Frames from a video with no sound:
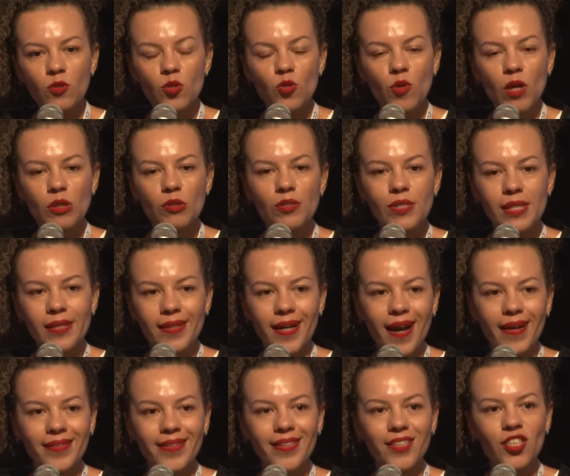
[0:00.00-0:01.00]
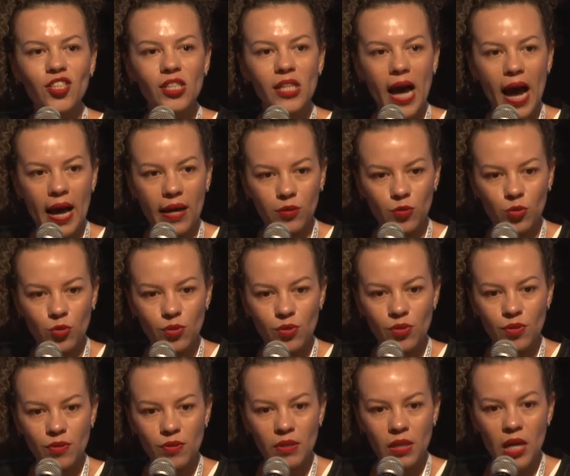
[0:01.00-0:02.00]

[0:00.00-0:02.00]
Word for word: quando se trata de dados.